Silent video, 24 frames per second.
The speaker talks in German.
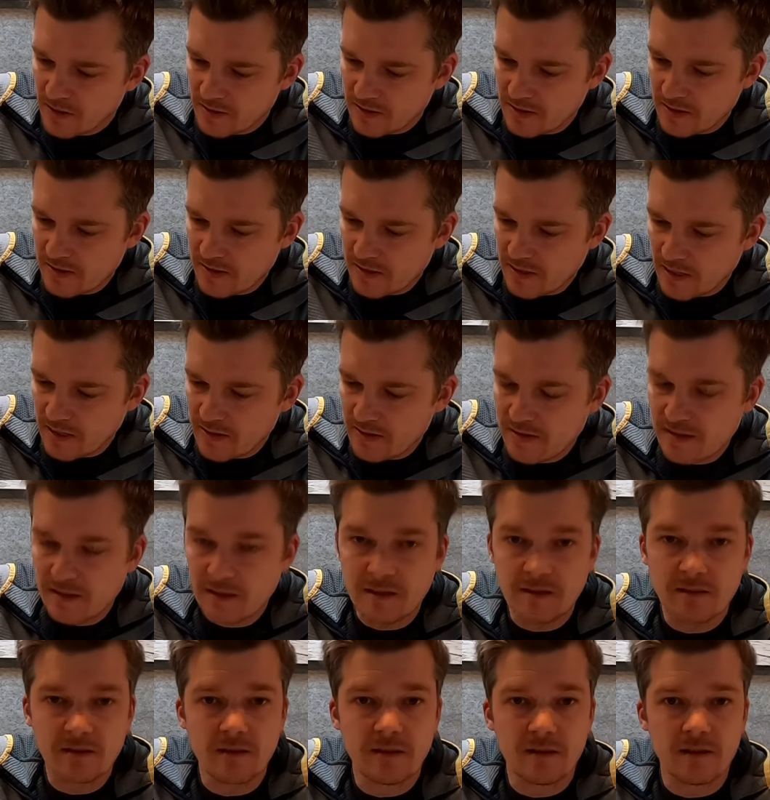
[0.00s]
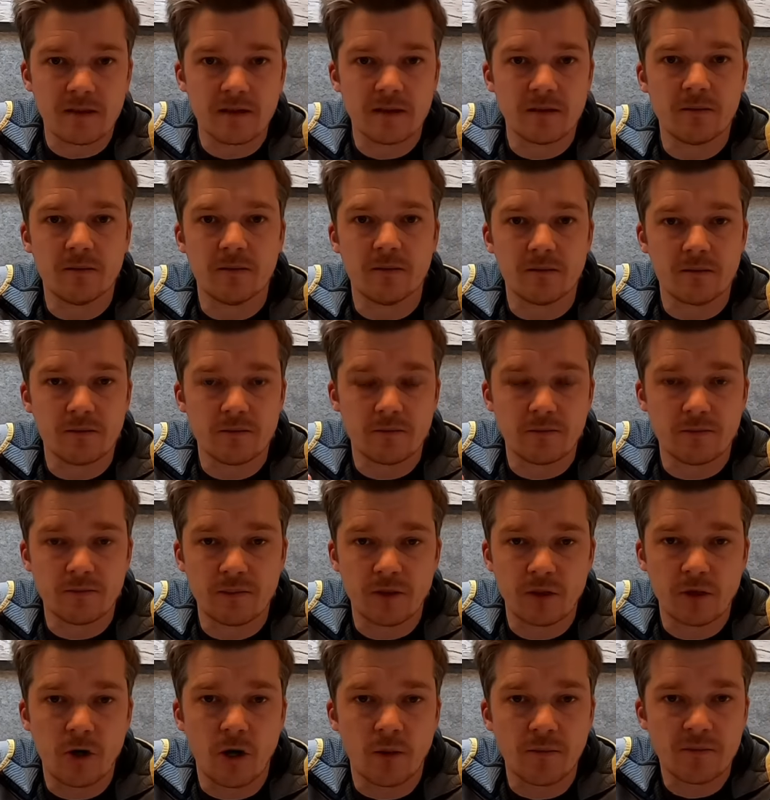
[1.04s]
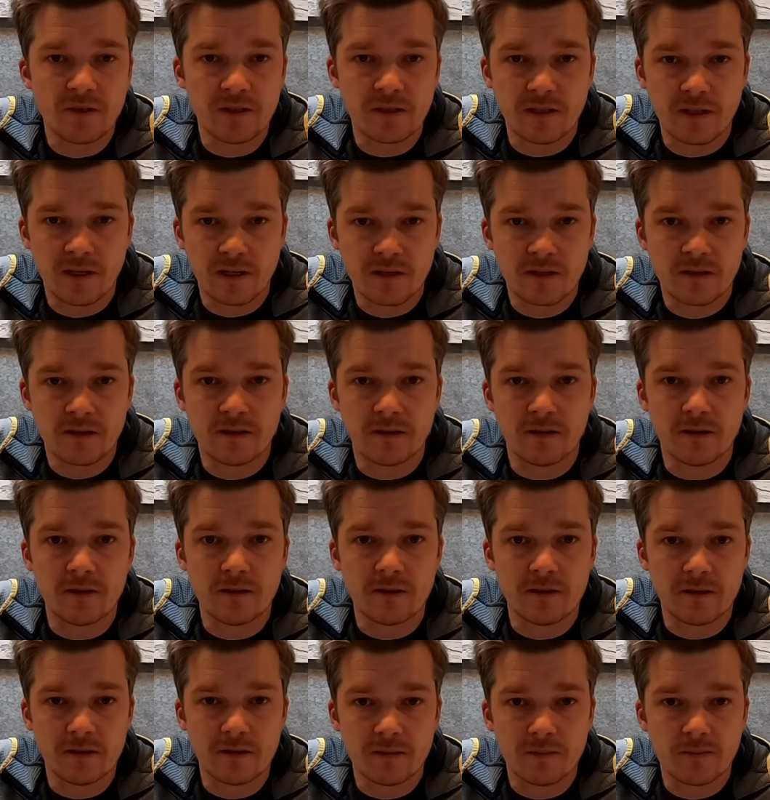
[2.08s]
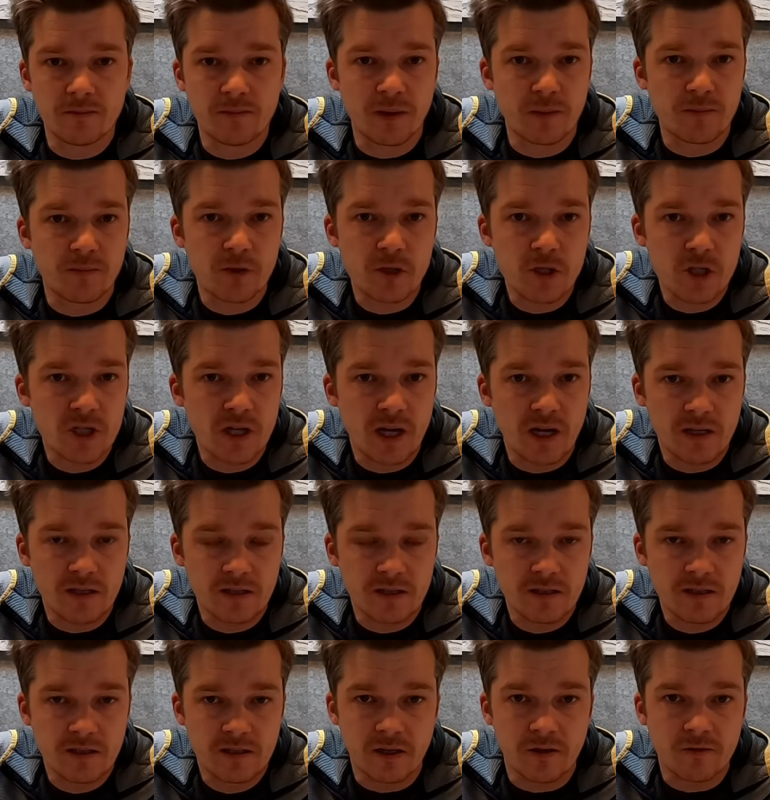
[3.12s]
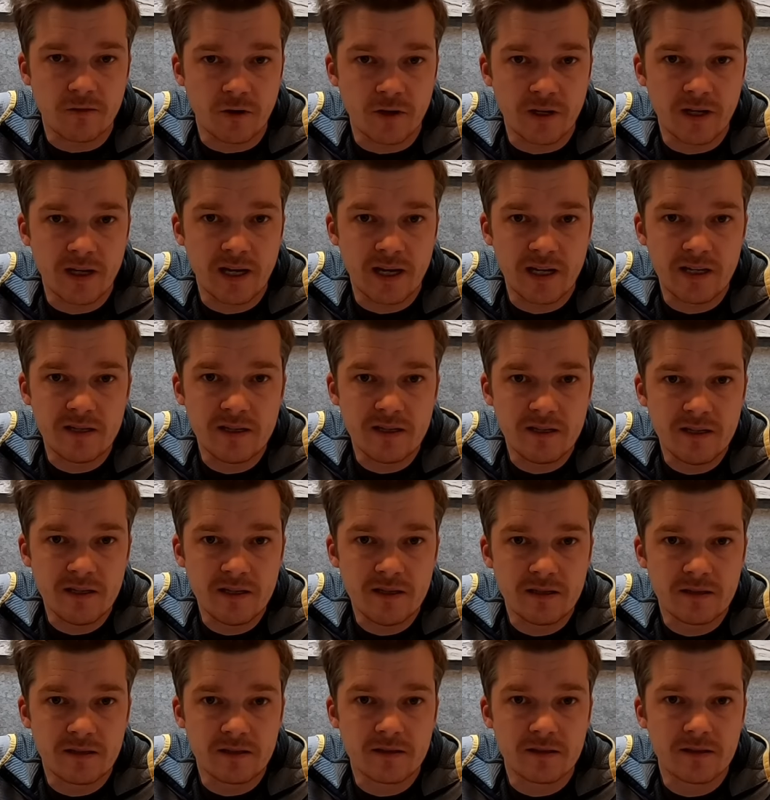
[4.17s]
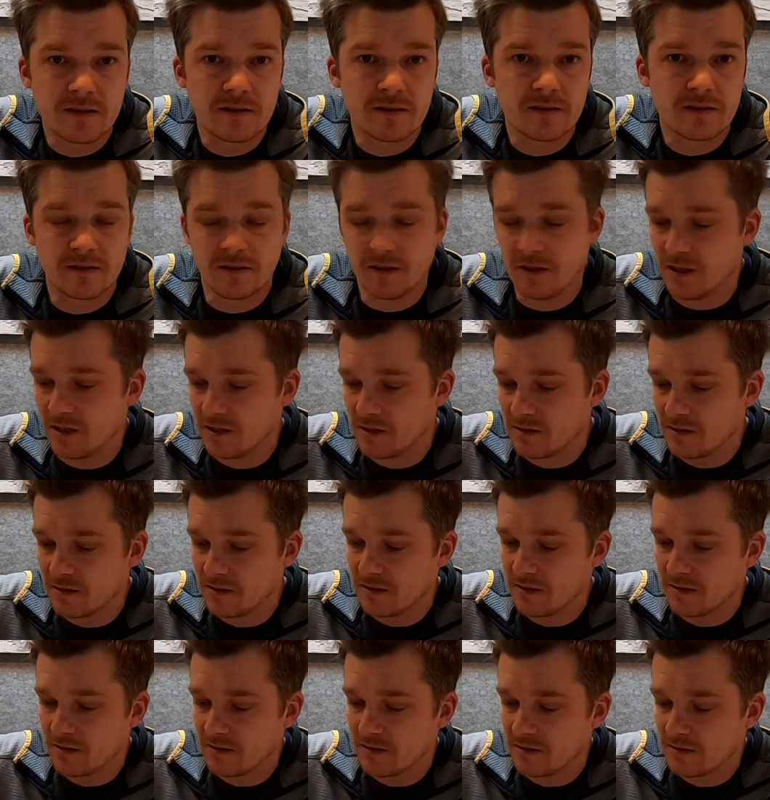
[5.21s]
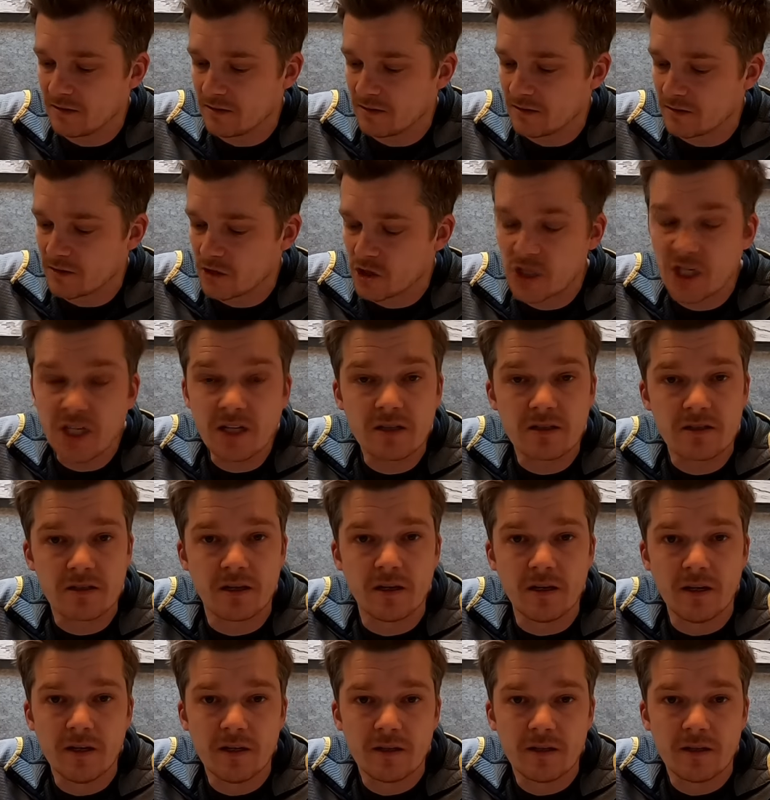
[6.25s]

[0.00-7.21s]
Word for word: Das Ganze äh, bekommt ihr dann per Push-Nachricht auf euer Handy äh, ja, geschickt,